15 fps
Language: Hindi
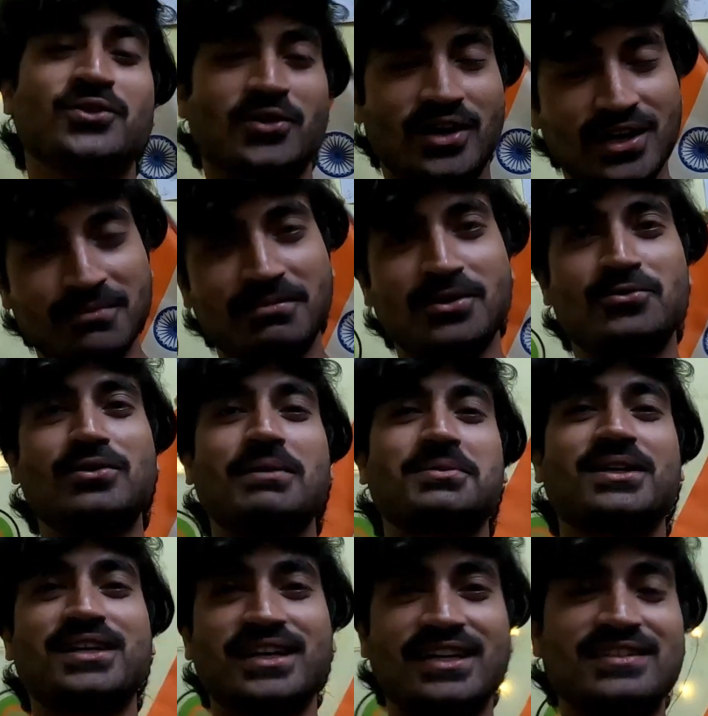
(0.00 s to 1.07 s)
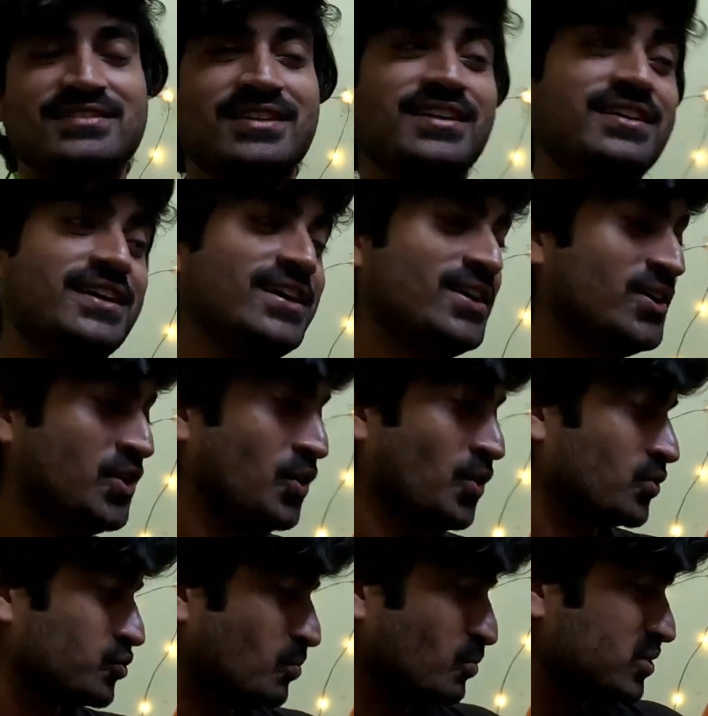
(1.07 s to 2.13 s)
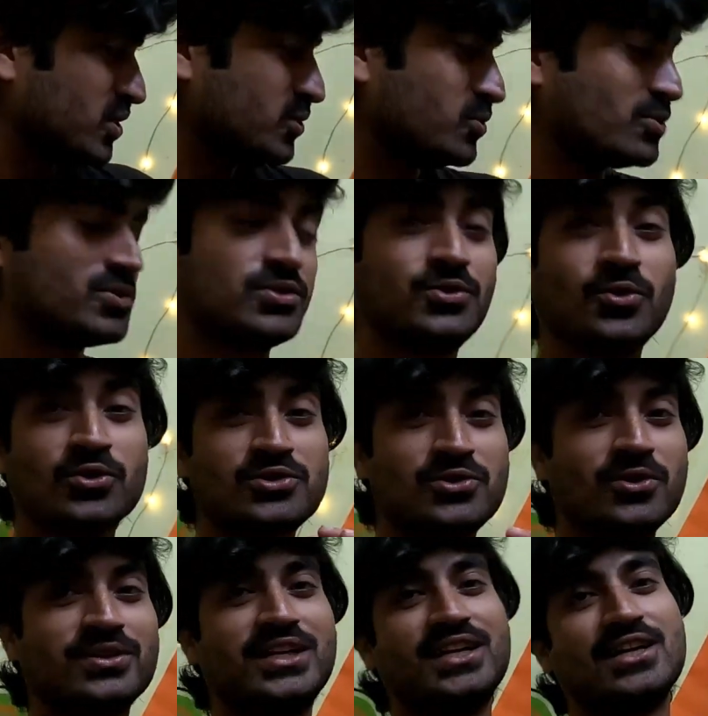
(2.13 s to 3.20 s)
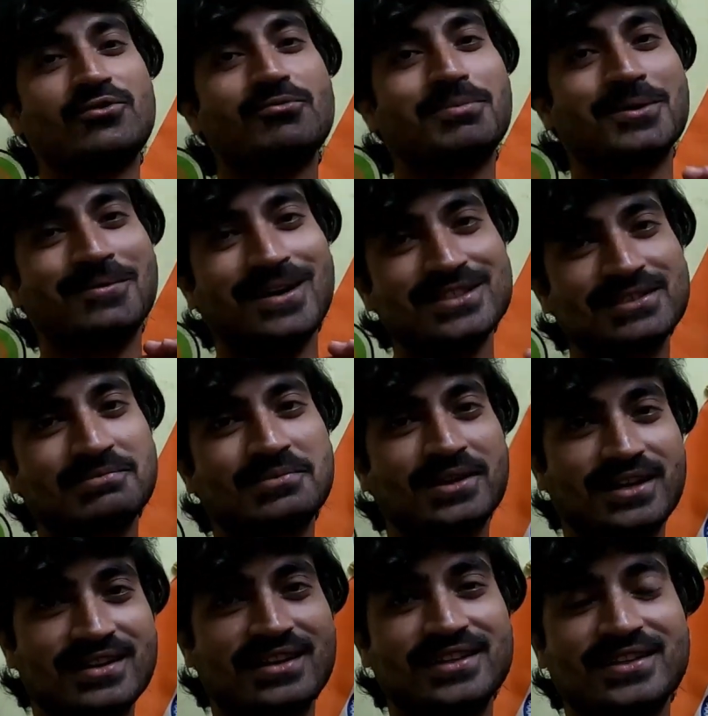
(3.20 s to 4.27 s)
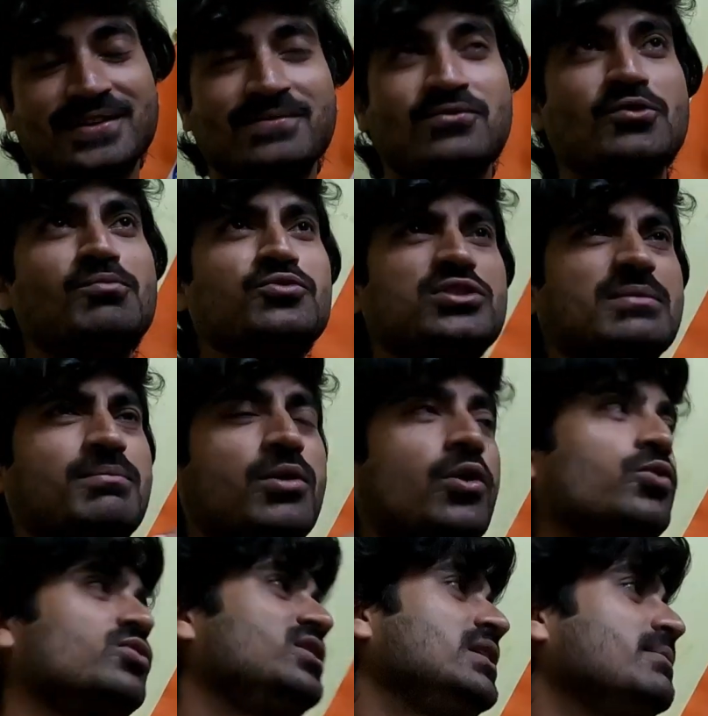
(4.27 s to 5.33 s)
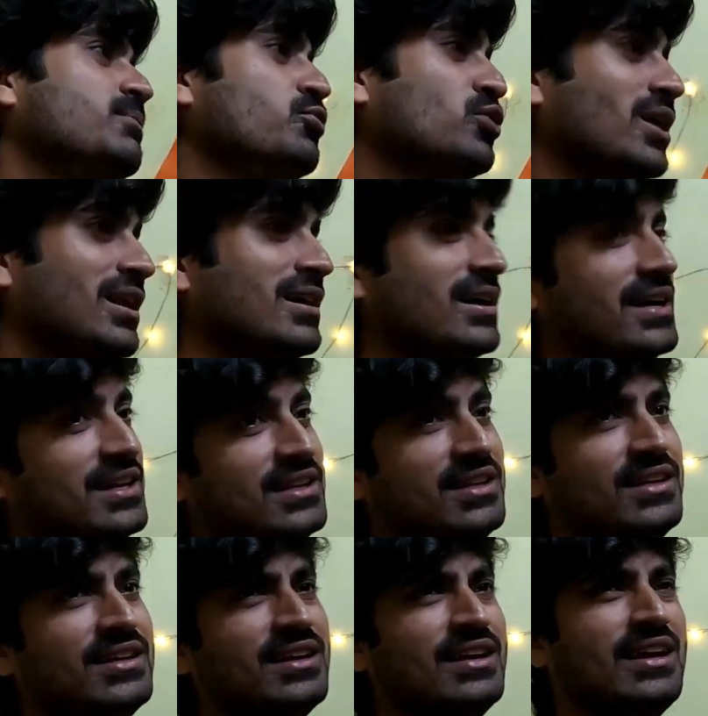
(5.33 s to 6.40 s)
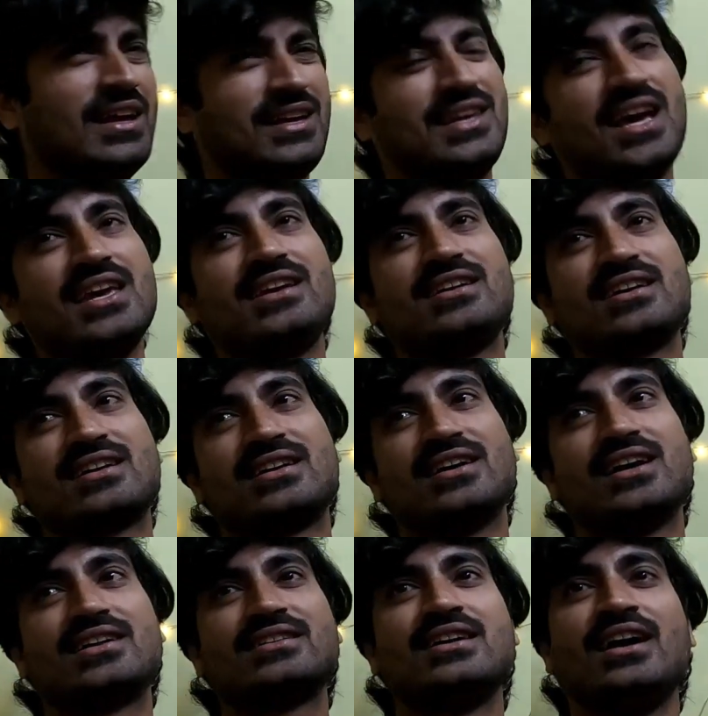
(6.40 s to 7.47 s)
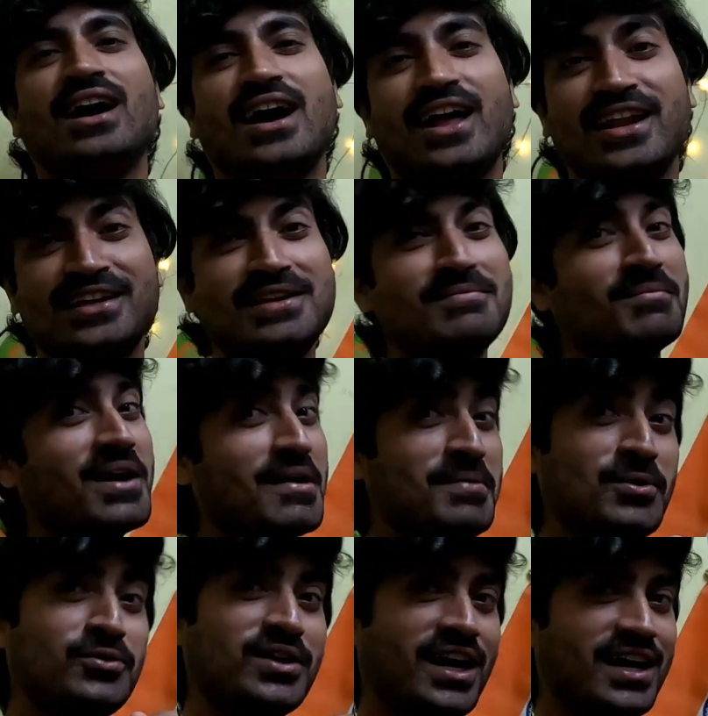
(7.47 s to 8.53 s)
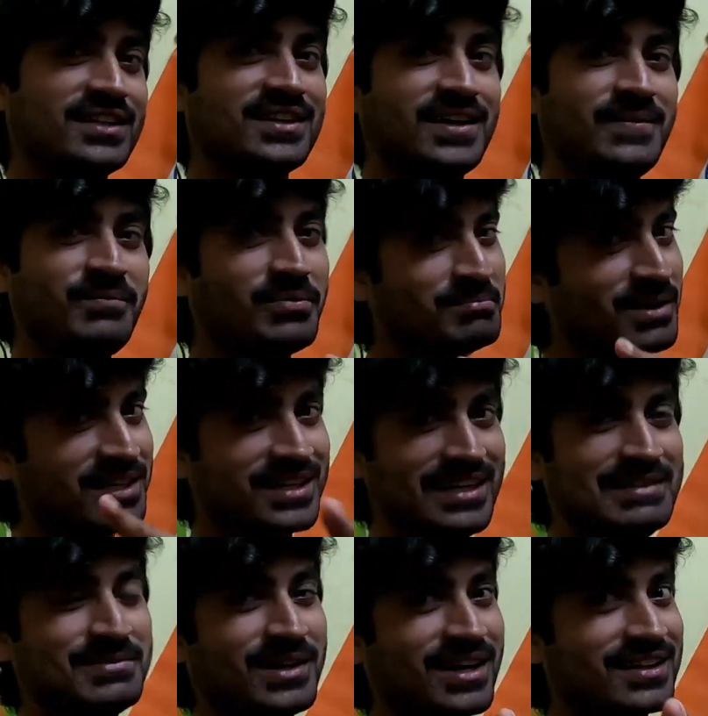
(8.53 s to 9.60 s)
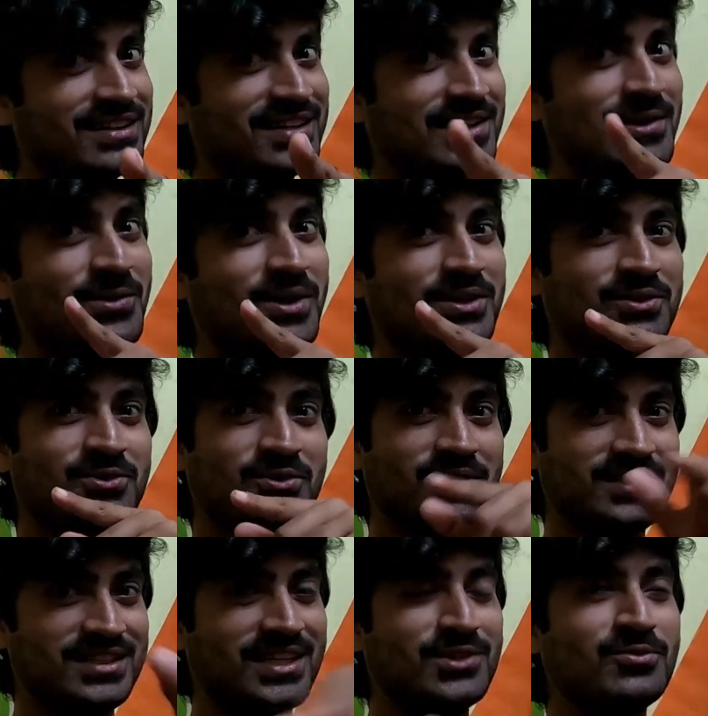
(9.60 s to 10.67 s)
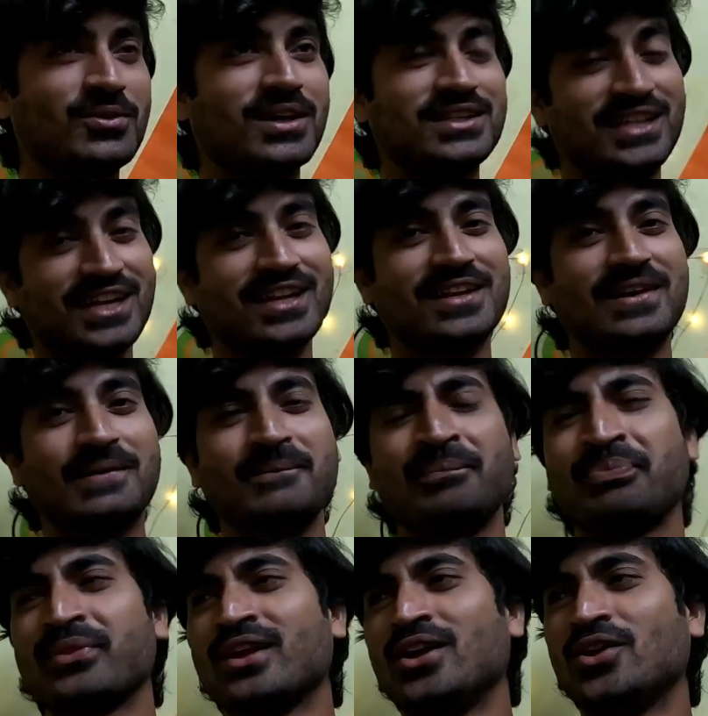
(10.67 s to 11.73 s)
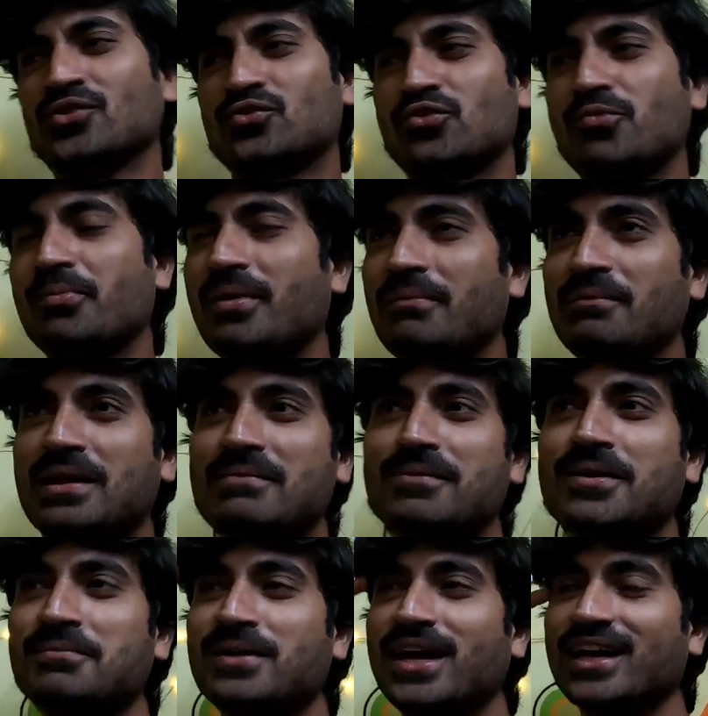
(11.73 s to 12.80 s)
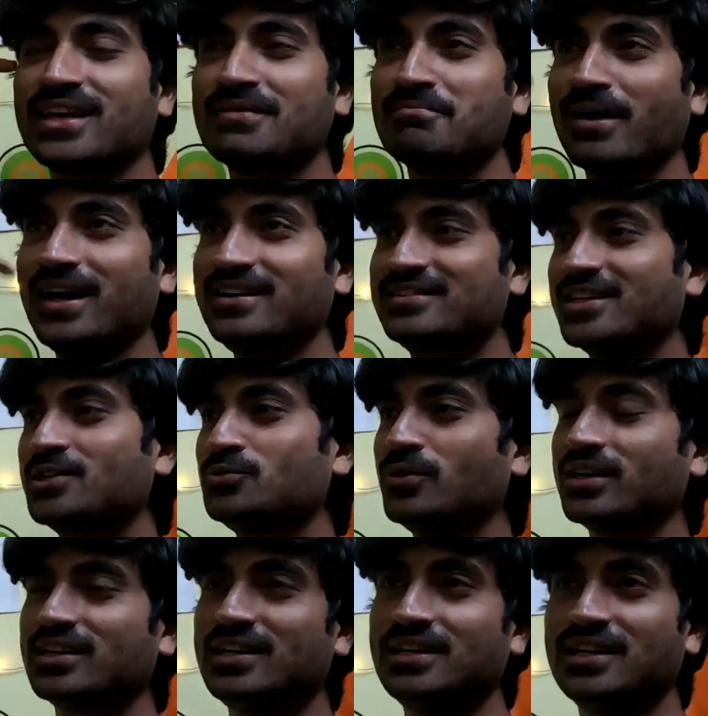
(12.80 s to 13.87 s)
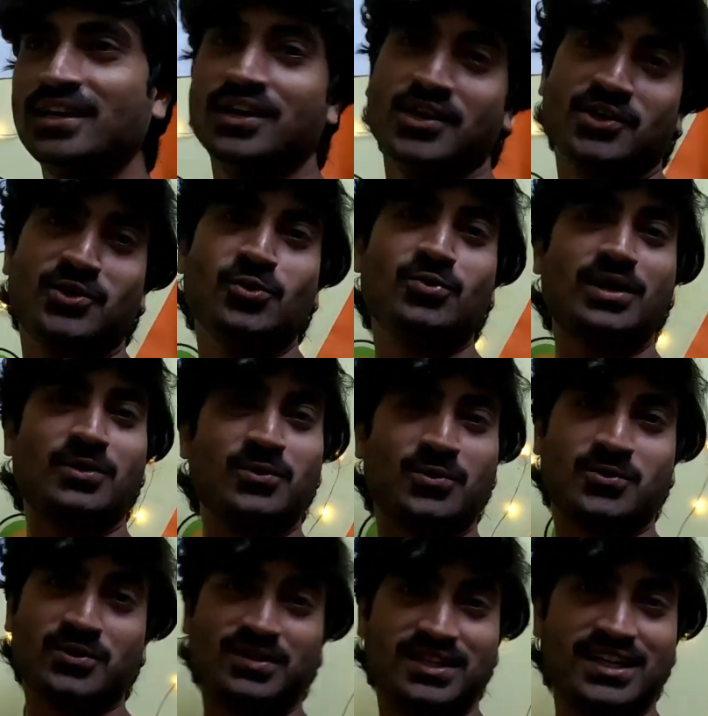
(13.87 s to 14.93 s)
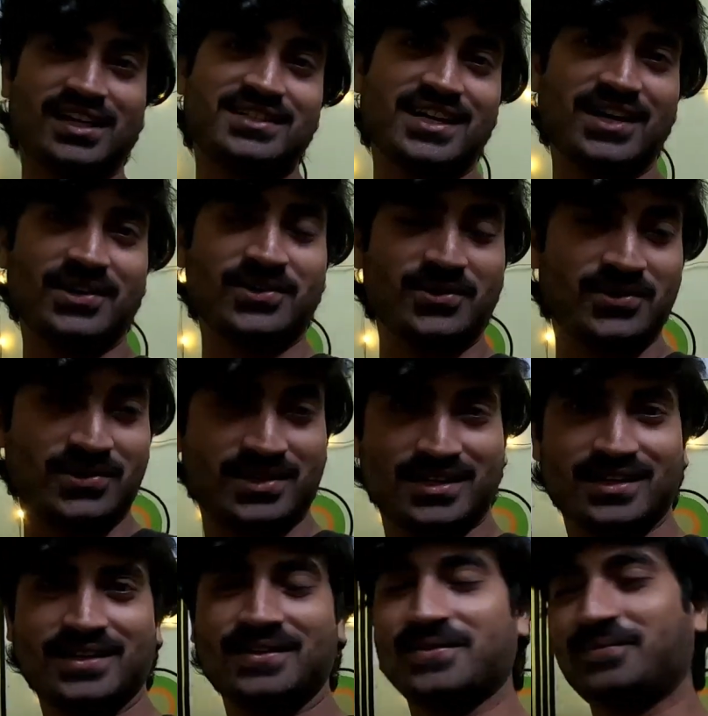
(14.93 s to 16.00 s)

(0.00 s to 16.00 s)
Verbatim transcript: तो हाँ बिल्कुल आपका कहना सही है तो मुझे जो दोस्त लोग थे ना वो बर्बाद जब कर रहे थे तो मुझे बहुत ही बुरा लगा यार कि क्या ही कर रहे हैं यार हालांकि मैं भी उठाया था मैं क्लिप अगर देना होगा तो दे दूंगा देख लेना आप तो मैं मेरे मन में आया कि माइंडसेट हुआ कि क्यों ना उनको दिया जाए और